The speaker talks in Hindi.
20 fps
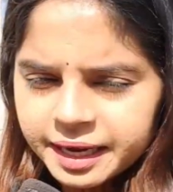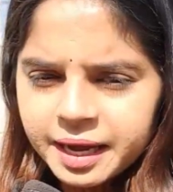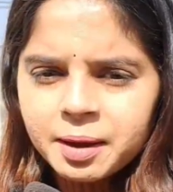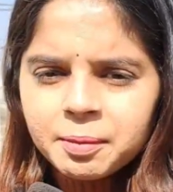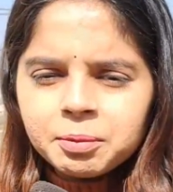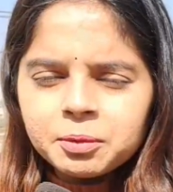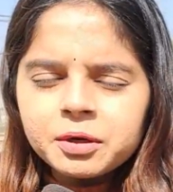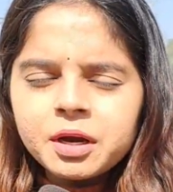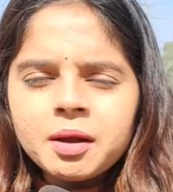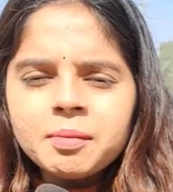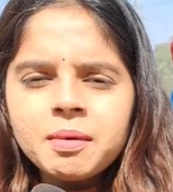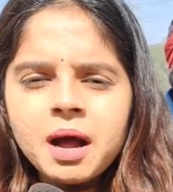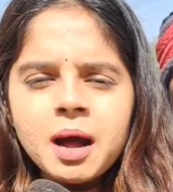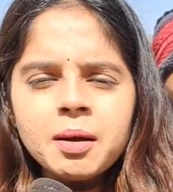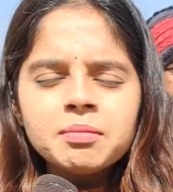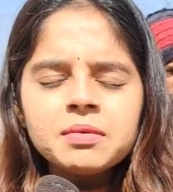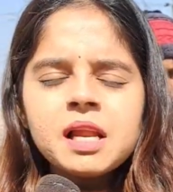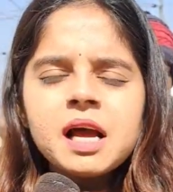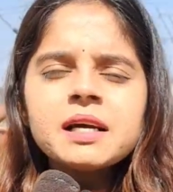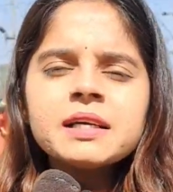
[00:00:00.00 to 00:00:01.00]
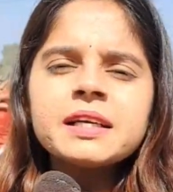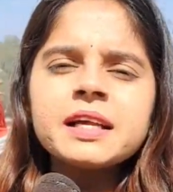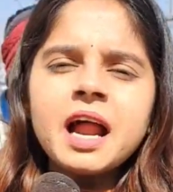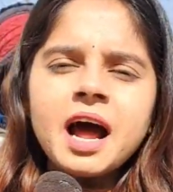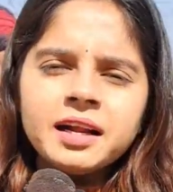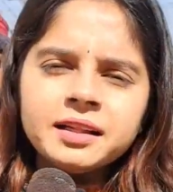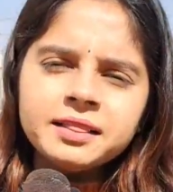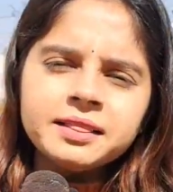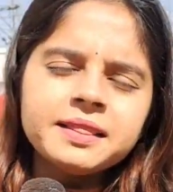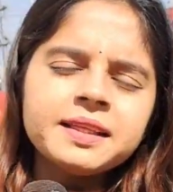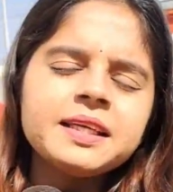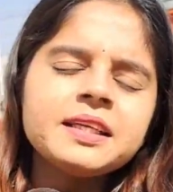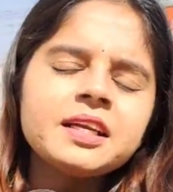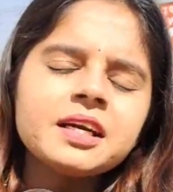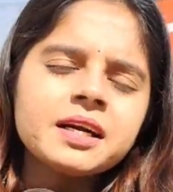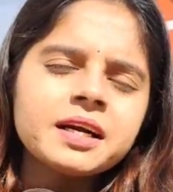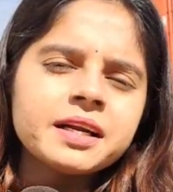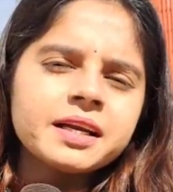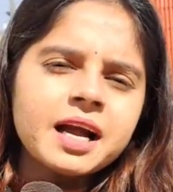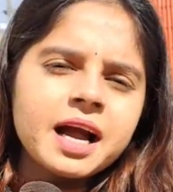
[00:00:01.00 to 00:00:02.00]
हैं पूरा मामला क्रांति
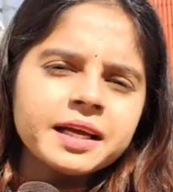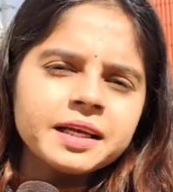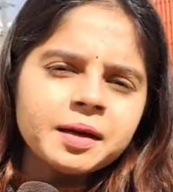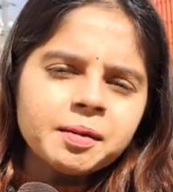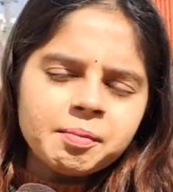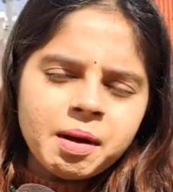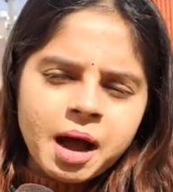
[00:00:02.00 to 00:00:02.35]
नगर का ये